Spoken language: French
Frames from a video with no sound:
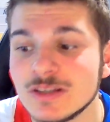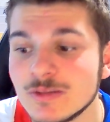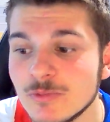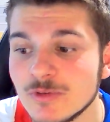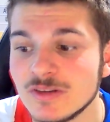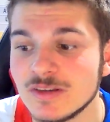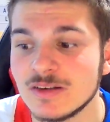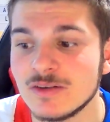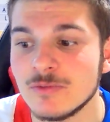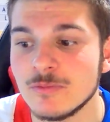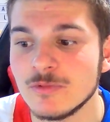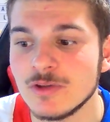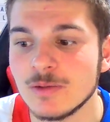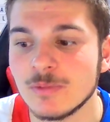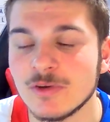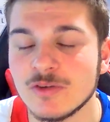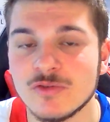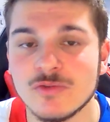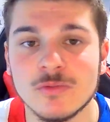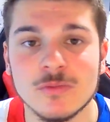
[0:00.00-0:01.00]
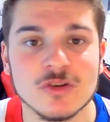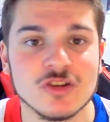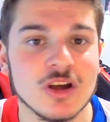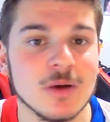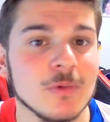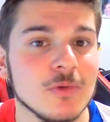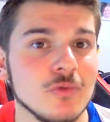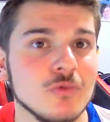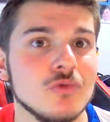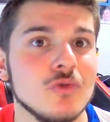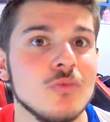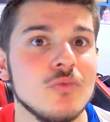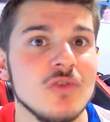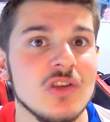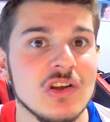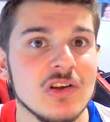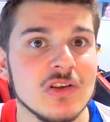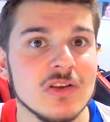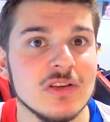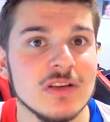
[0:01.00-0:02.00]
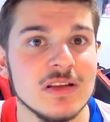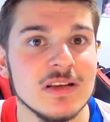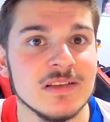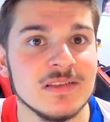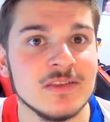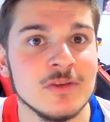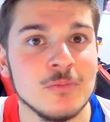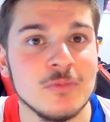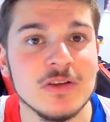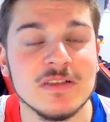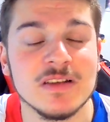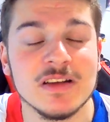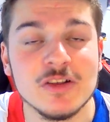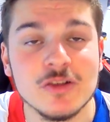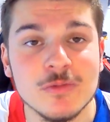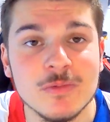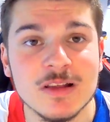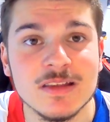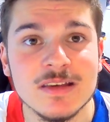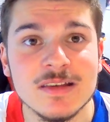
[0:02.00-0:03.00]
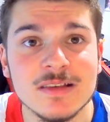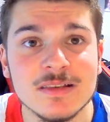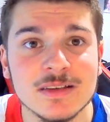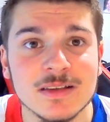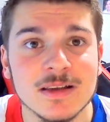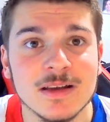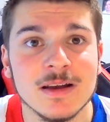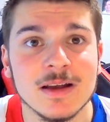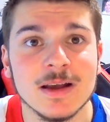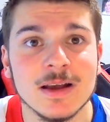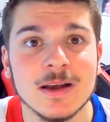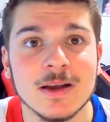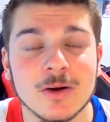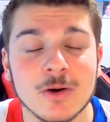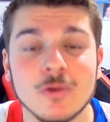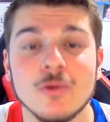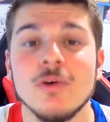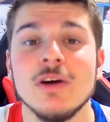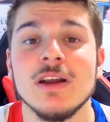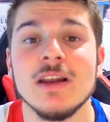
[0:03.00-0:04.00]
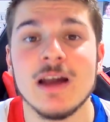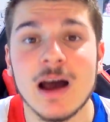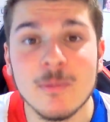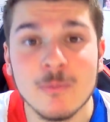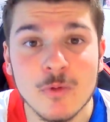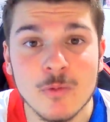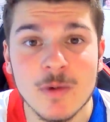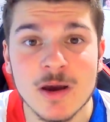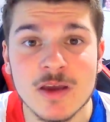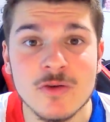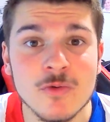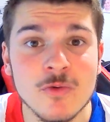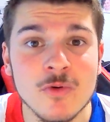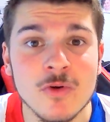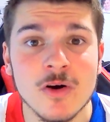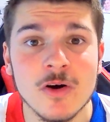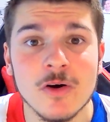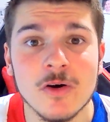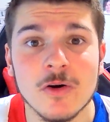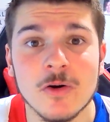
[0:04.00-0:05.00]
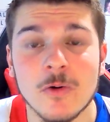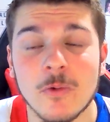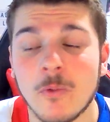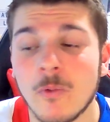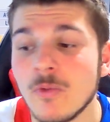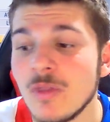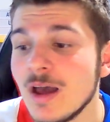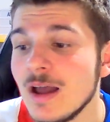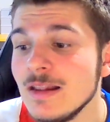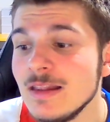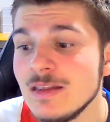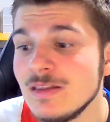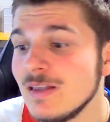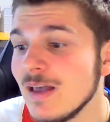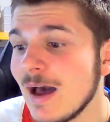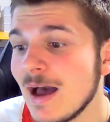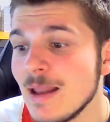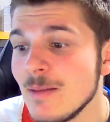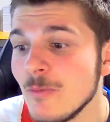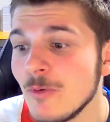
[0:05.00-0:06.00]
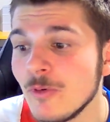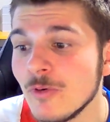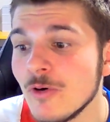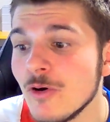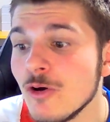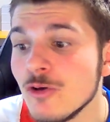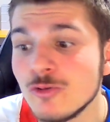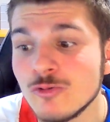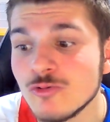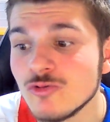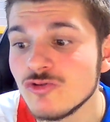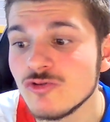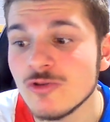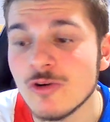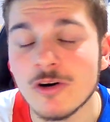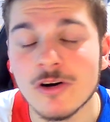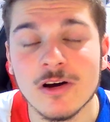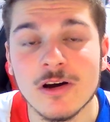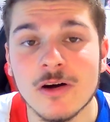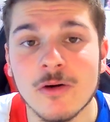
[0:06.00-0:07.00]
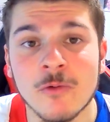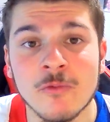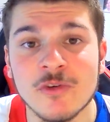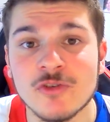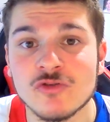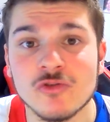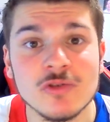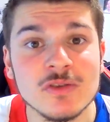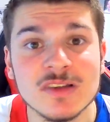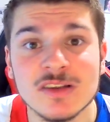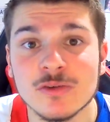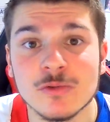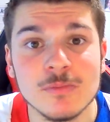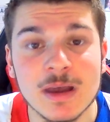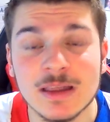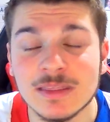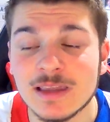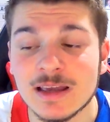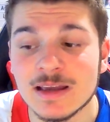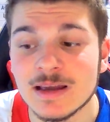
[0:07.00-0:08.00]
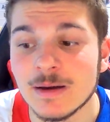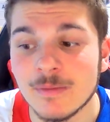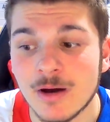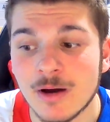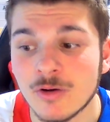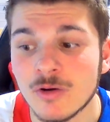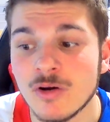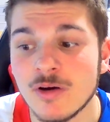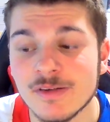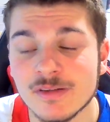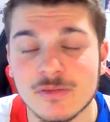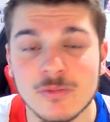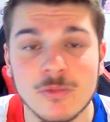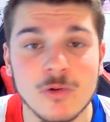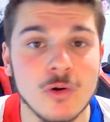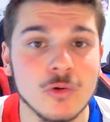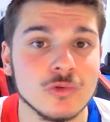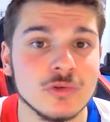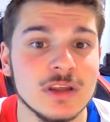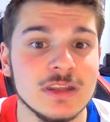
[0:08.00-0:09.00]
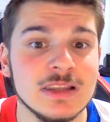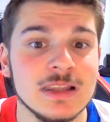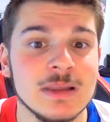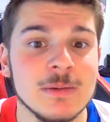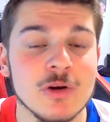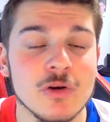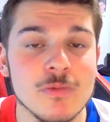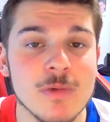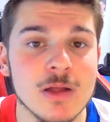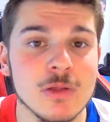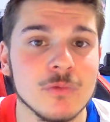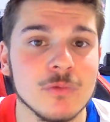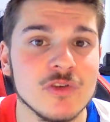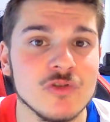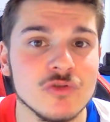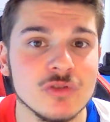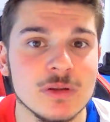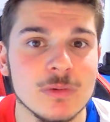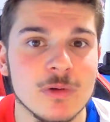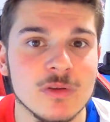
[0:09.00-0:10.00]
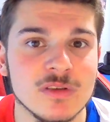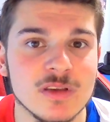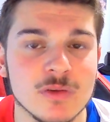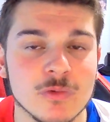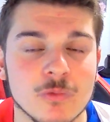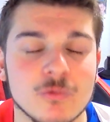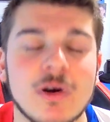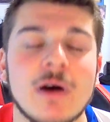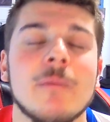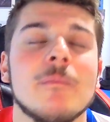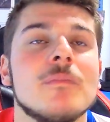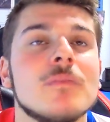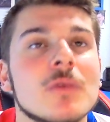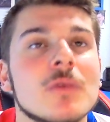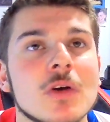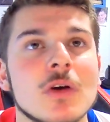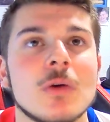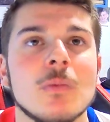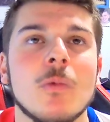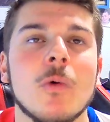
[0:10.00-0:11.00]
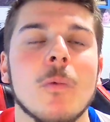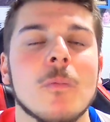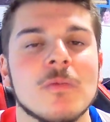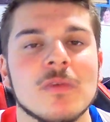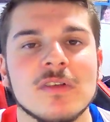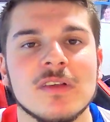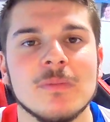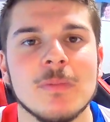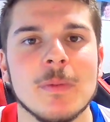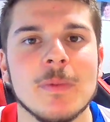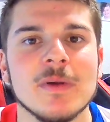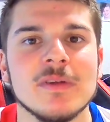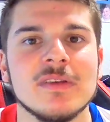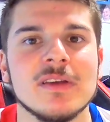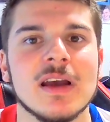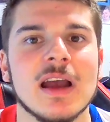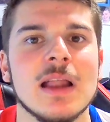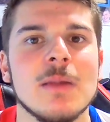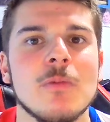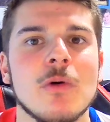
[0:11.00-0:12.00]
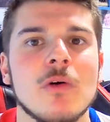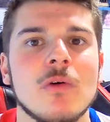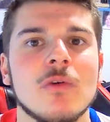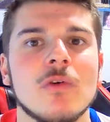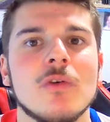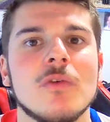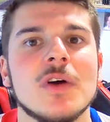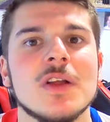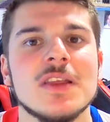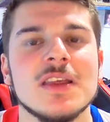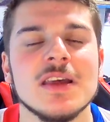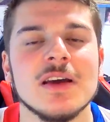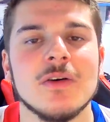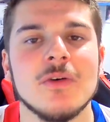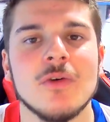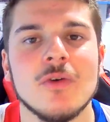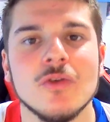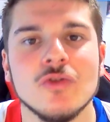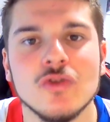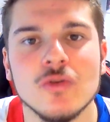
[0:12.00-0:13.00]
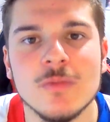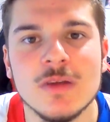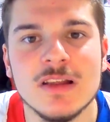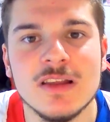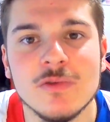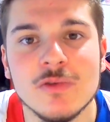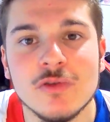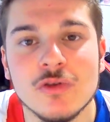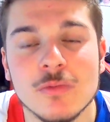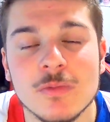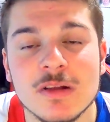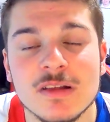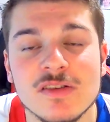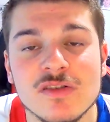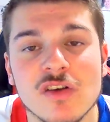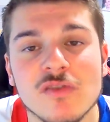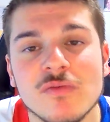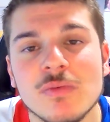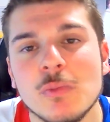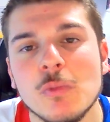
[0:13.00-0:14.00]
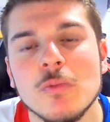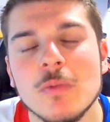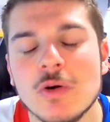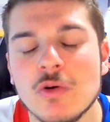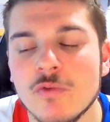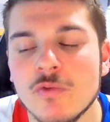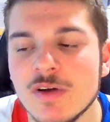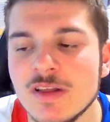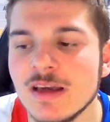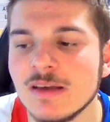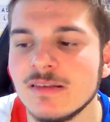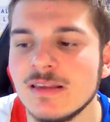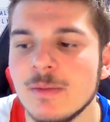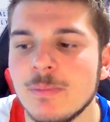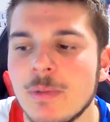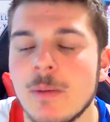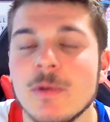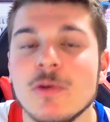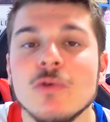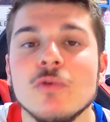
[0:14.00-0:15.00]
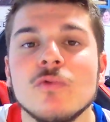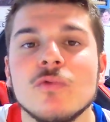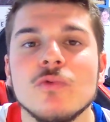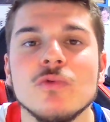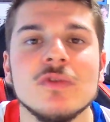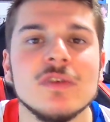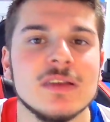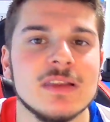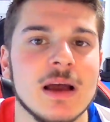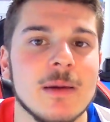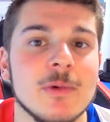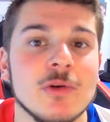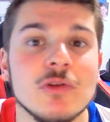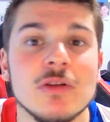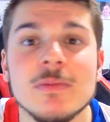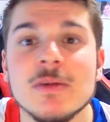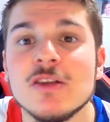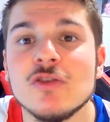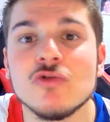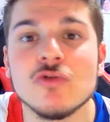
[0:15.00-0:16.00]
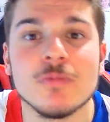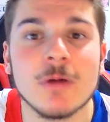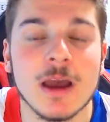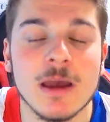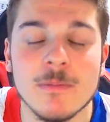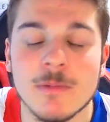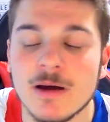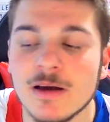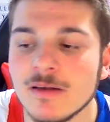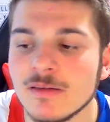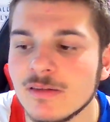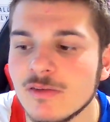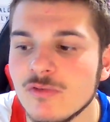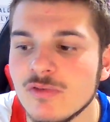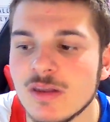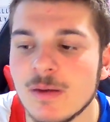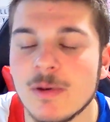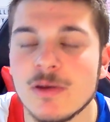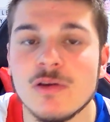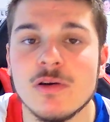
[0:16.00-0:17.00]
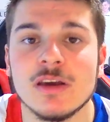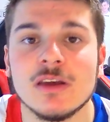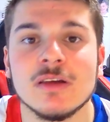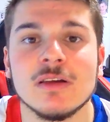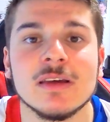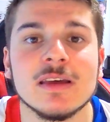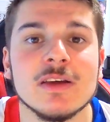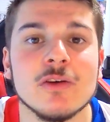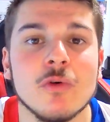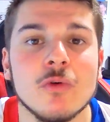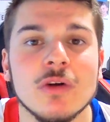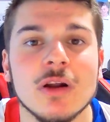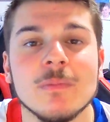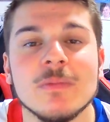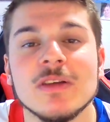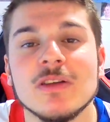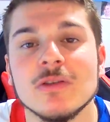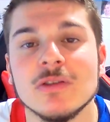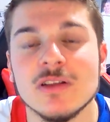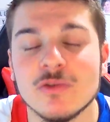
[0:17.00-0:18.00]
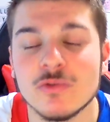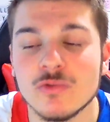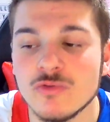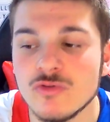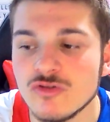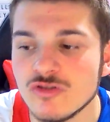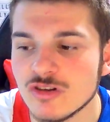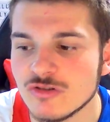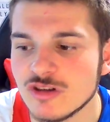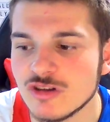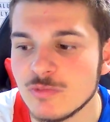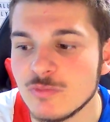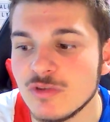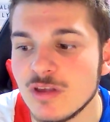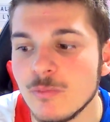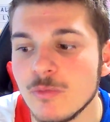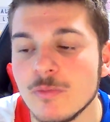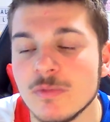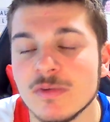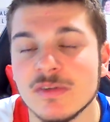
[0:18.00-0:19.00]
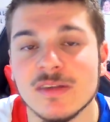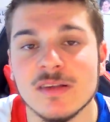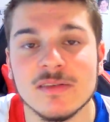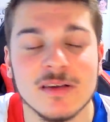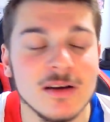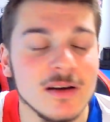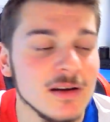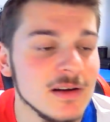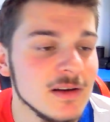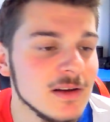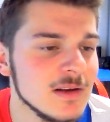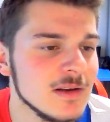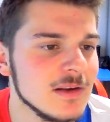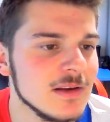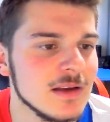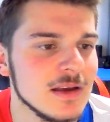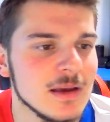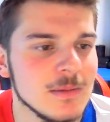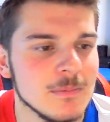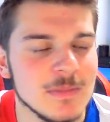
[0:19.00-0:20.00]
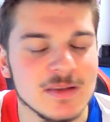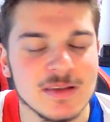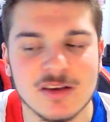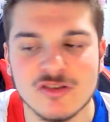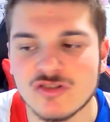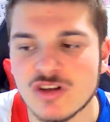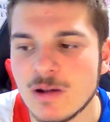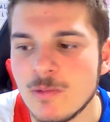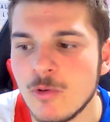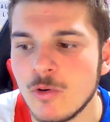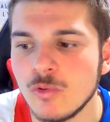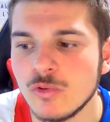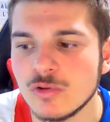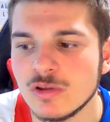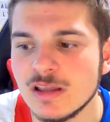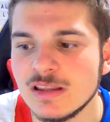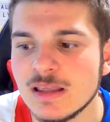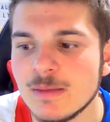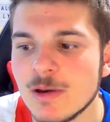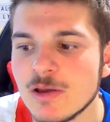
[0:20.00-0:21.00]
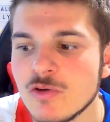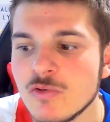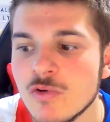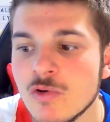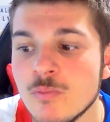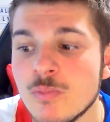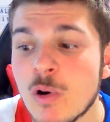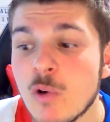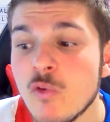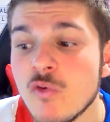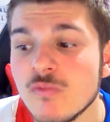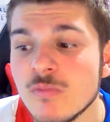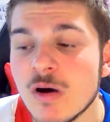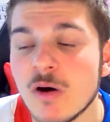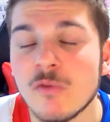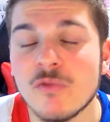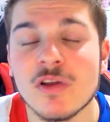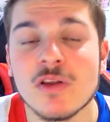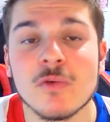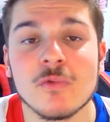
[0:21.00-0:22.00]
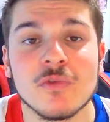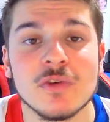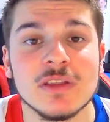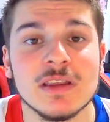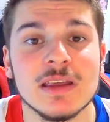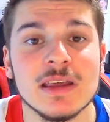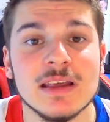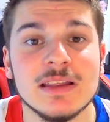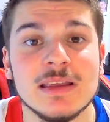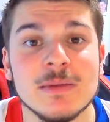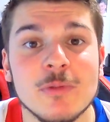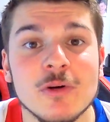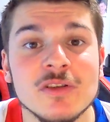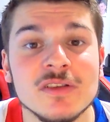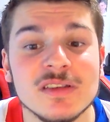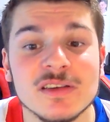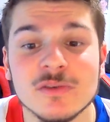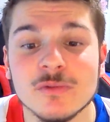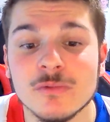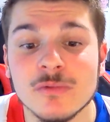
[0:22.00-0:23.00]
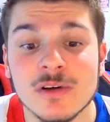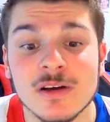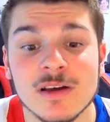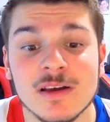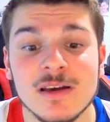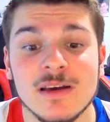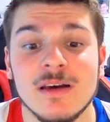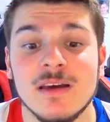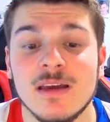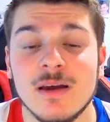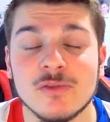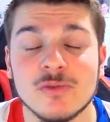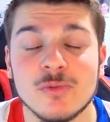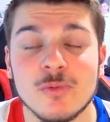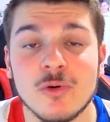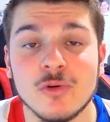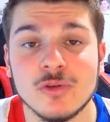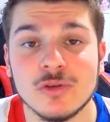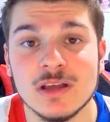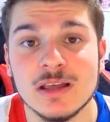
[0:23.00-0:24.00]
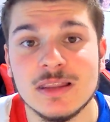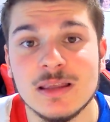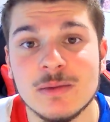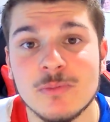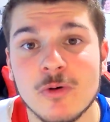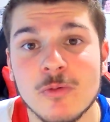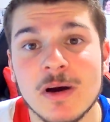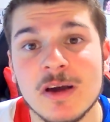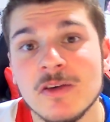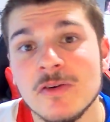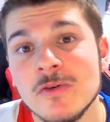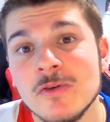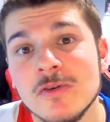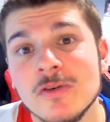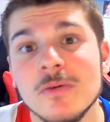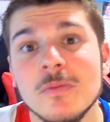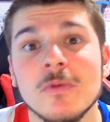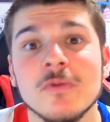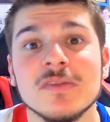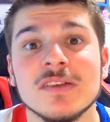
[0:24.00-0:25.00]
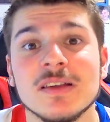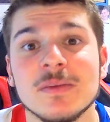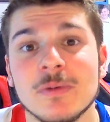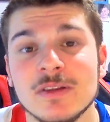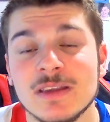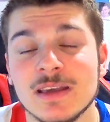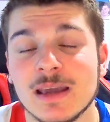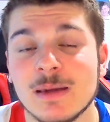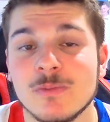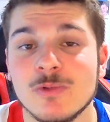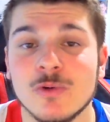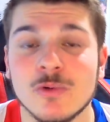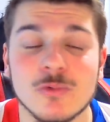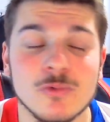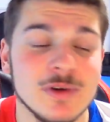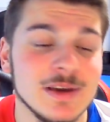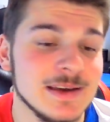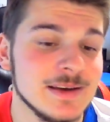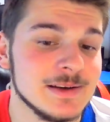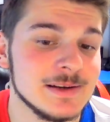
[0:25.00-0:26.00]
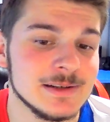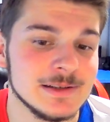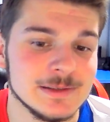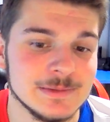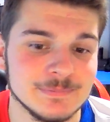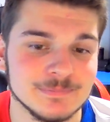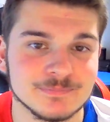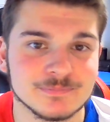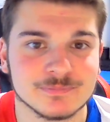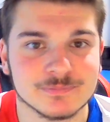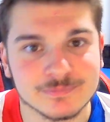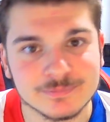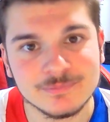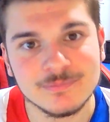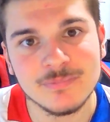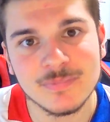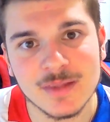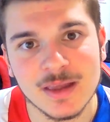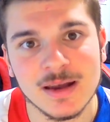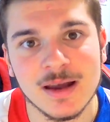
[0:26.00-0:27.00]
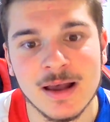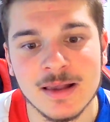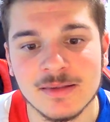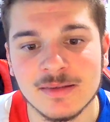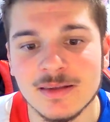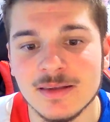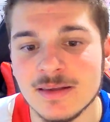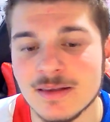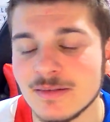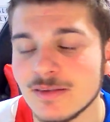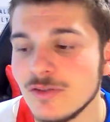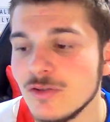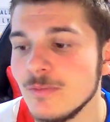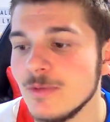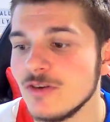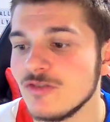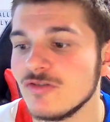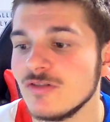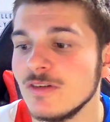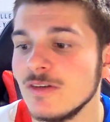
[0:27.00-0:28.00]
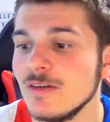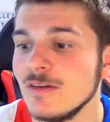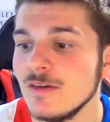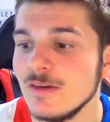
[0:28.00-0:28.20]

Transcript: Dites-moi c'est que mon impression, mais j'ai l'impression que depuis les, depuis les années 2010, quand Noël a un beau maillot, on a littéralement euh, toujours, euh, on fait toujours une saison de merde derrière. Alors que inversement, quand on a des maillots de merde, on fait toujours des bonnes saisons. Enfin Bon, ça s'est pas passé réellement, on va dire, en 2018-2019. Mon maillot, on va dire, c'était pas un maillot de foot, c'était un maillot limite suprême. Hein. C'était juste un maillot avec écrit olympique dessus. J'abuse un peu, mais c'était ça. Mais c'est vrai que généralement, quand on a des maillots euh, pas ouf, bah, au fait, on fait des, bonnes saisons. Et alors, souvent quand on a des beaux maillots, euh, bon, c'est pas terrible. Donc, ouais, euh, assez, assez dommage.